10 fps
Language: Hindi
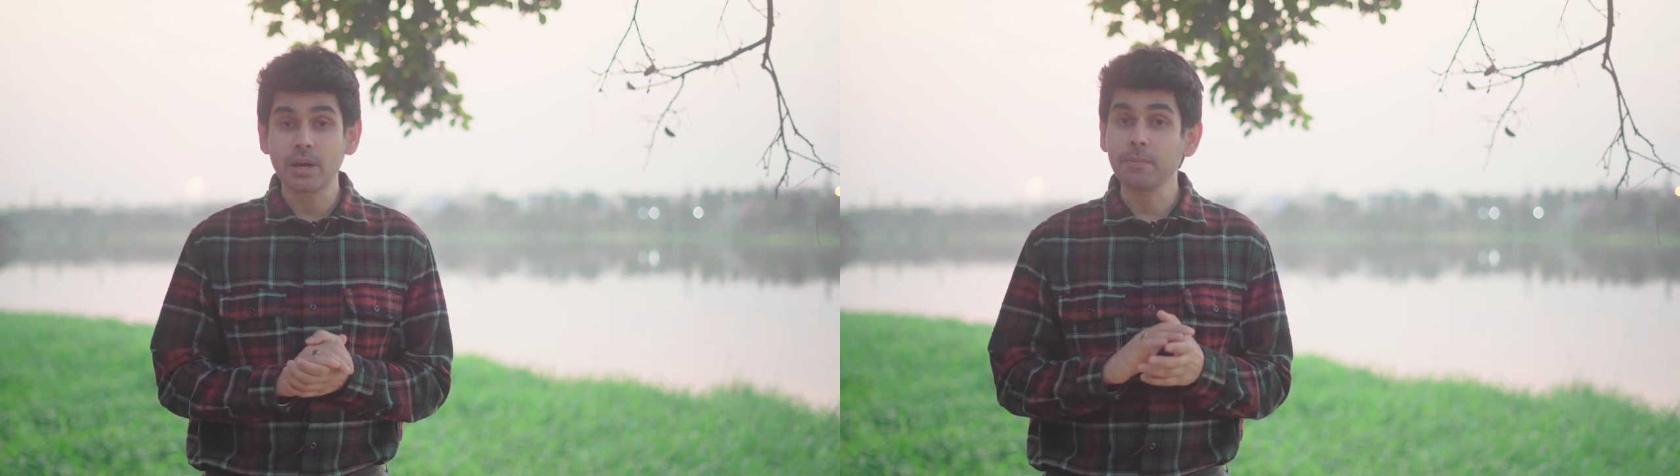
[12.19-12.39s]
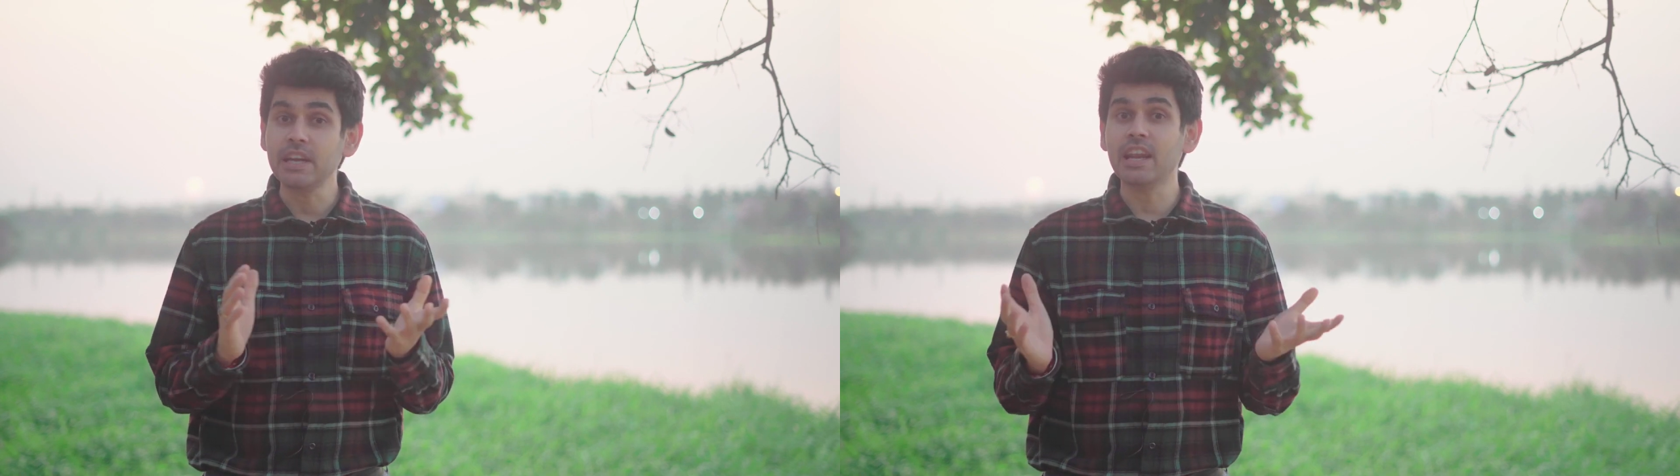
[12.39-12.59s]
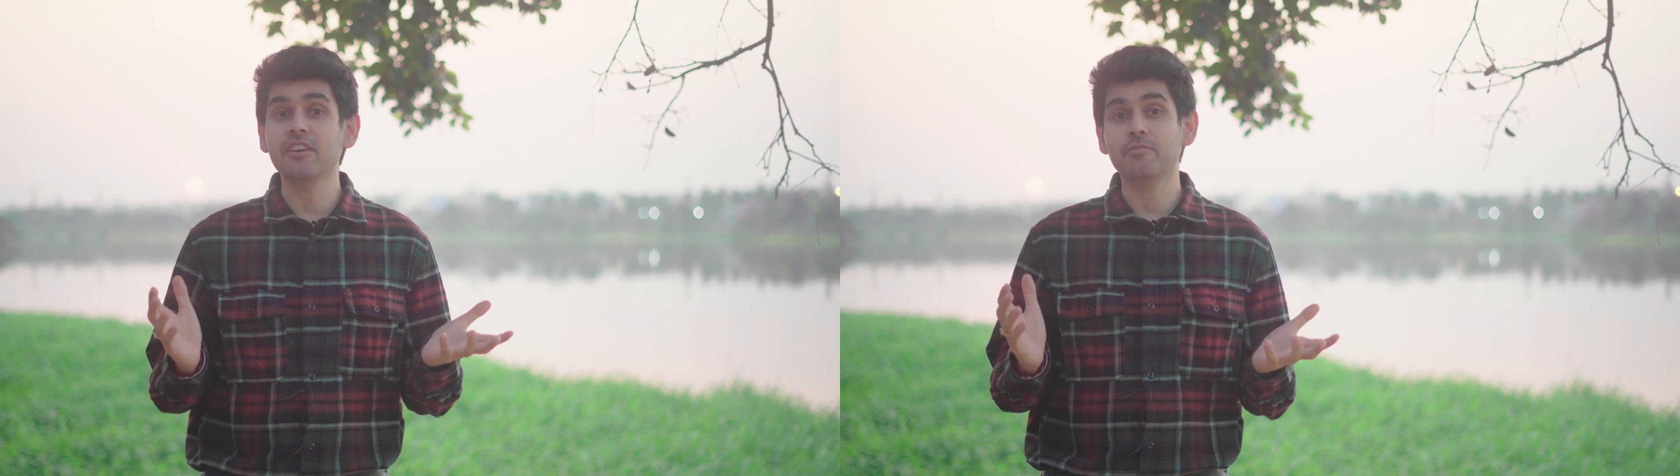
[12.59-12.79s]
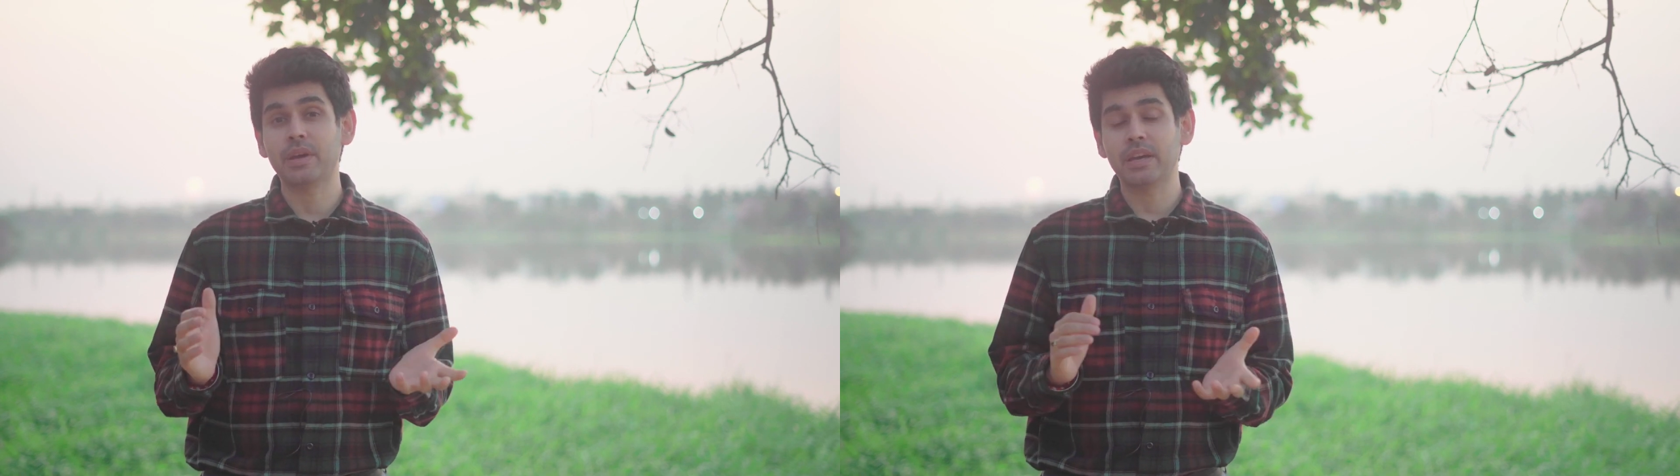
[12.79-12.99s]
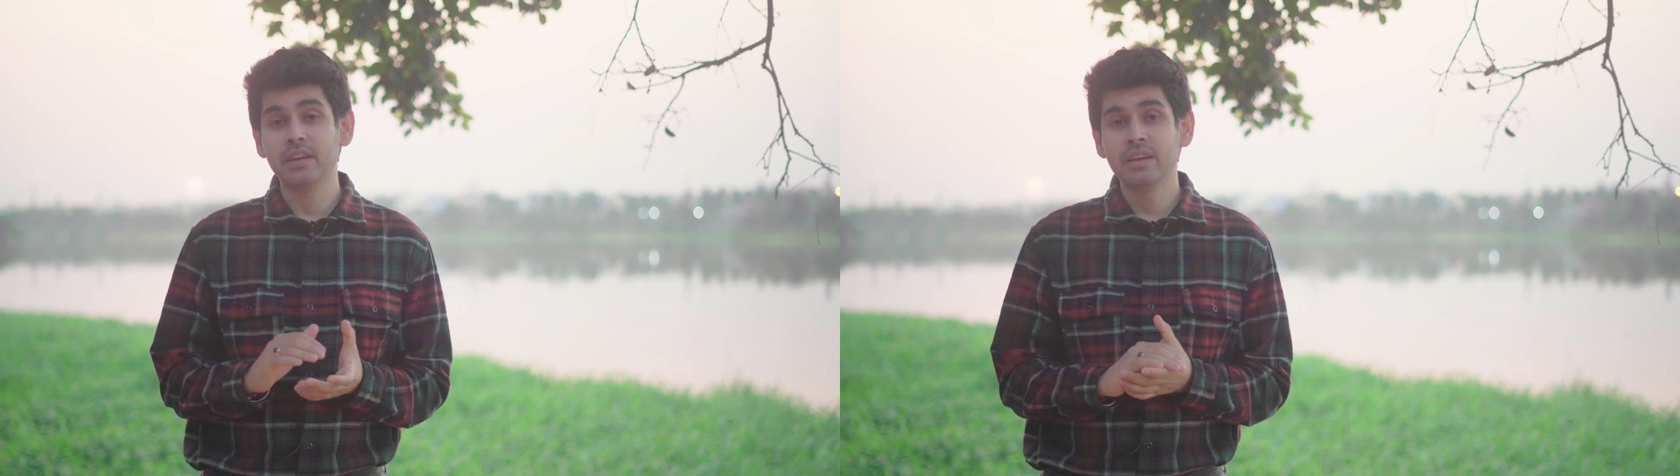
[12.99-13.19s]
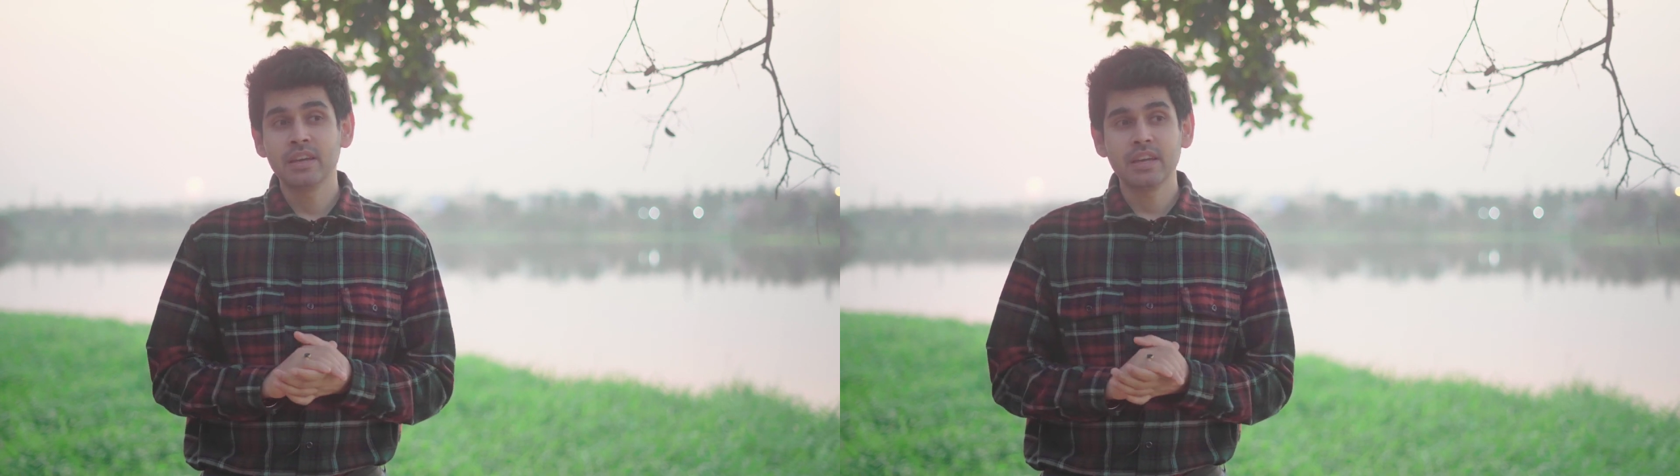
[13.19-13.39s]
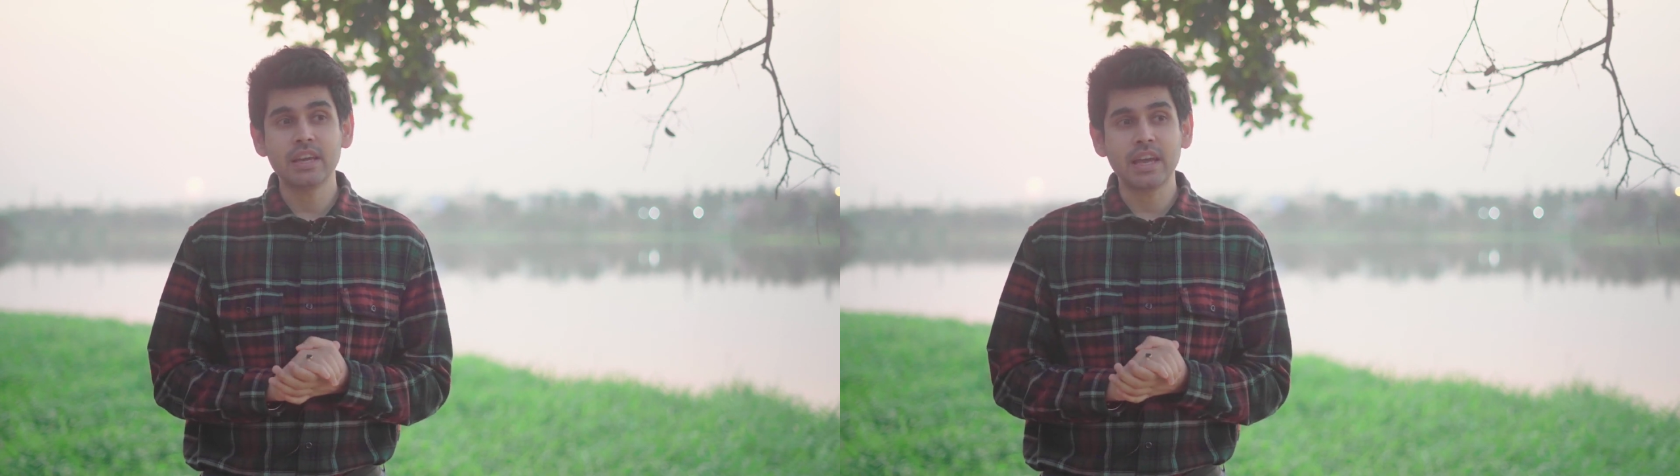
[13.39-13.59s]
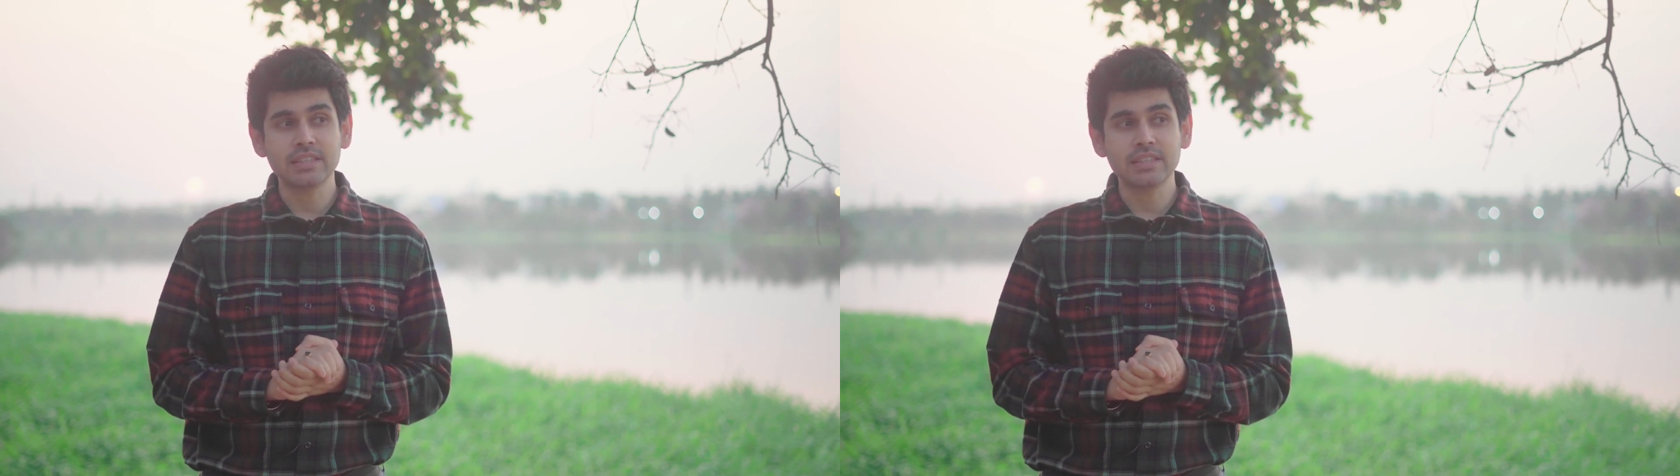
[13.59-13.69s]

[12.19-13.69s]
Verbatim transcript: सबकी लाइफ में एक